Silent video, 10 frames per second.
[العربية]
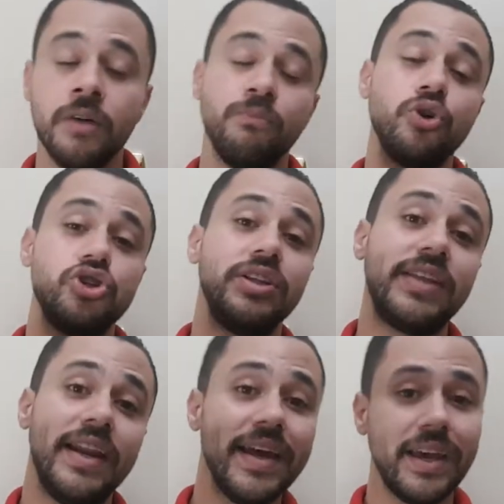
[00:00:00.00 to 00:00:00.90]
ممكن تشيل
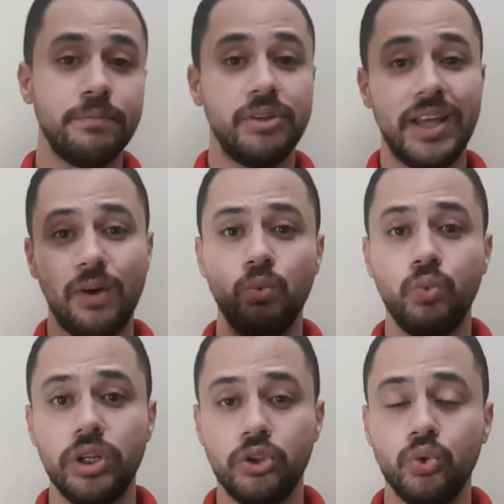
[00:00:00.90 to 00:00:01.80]
ثلاجه من
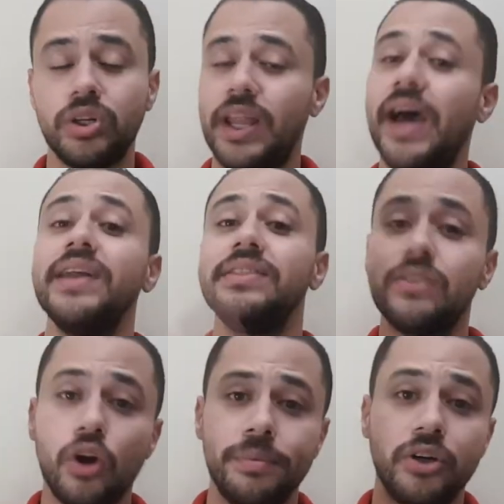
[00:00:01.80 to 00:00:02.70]
اول دور لحد
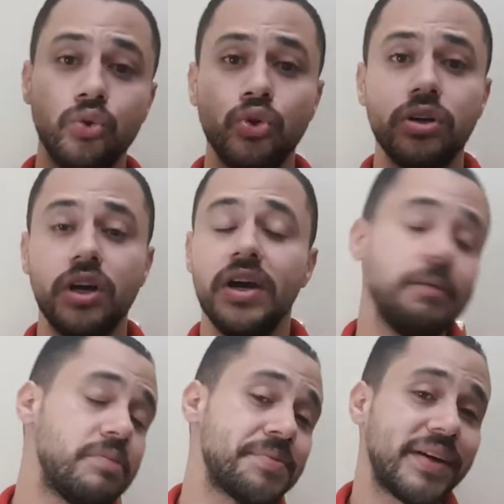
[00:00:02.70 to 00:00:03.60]
رابع دور
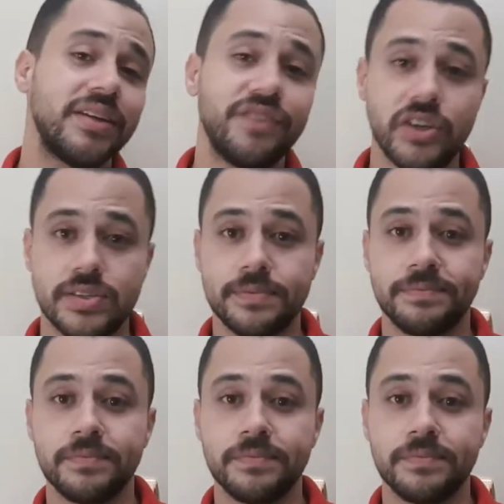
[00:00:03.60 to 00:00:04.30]
بس بعد كده تفيص